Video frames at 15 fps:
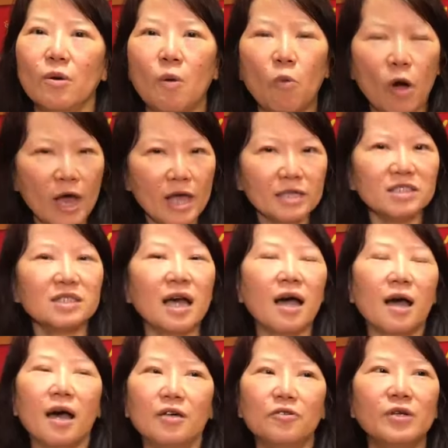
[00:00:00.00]
我很想
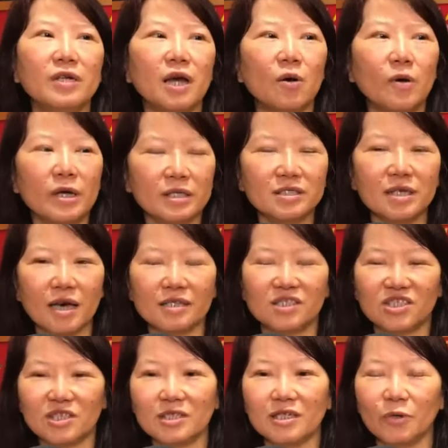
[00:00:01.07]
啊，瑞瑶，我很想
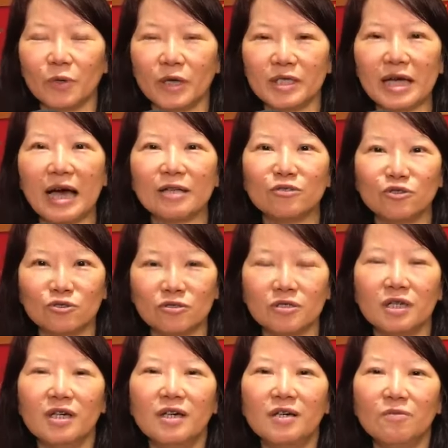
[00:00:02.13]
请你回家去
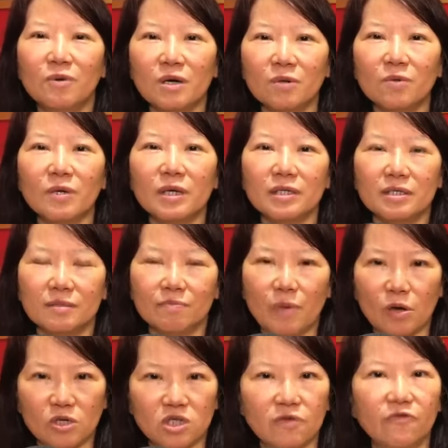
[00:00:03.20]
问问老
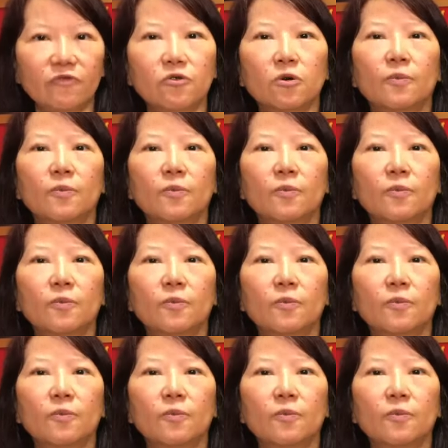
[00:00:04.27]
师傅。